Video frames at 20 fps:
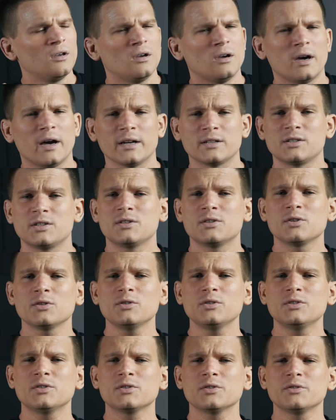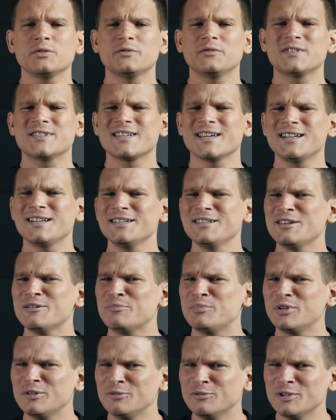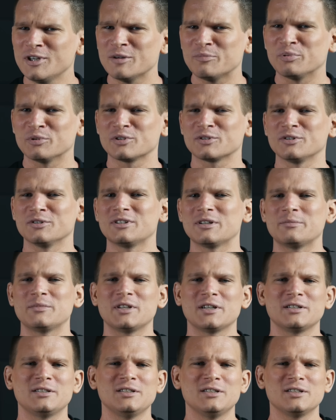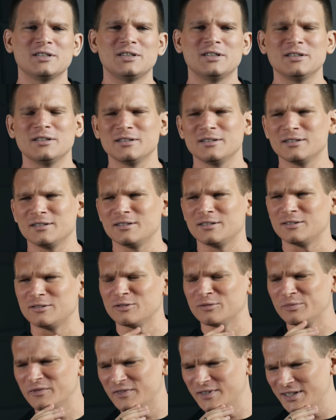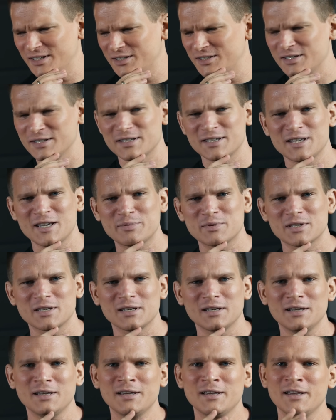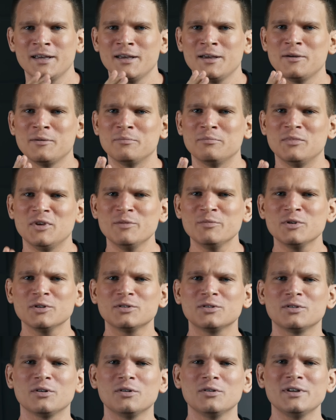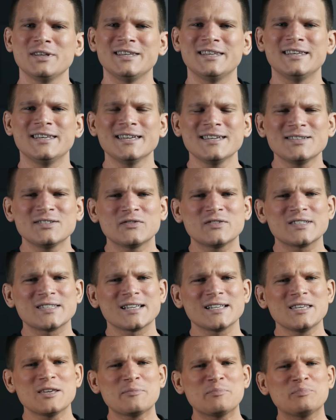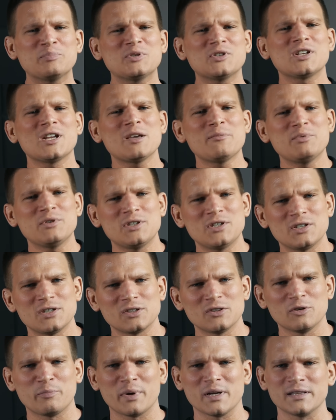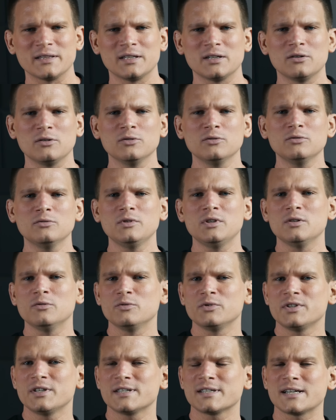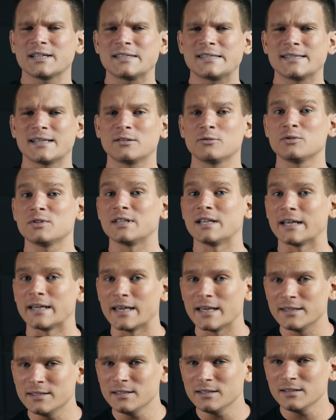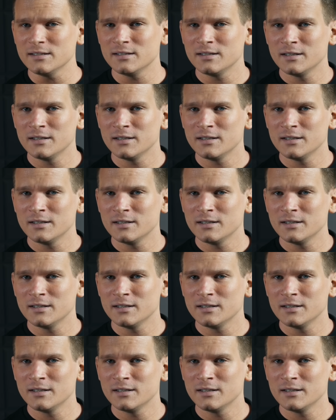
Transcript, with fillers: A czy coś, co wcale nie bryluje pod kątem techniki lub wręcz jest kiepskie, mimo to jest w stanie przebić się do panteonu i uzyskać status legendy?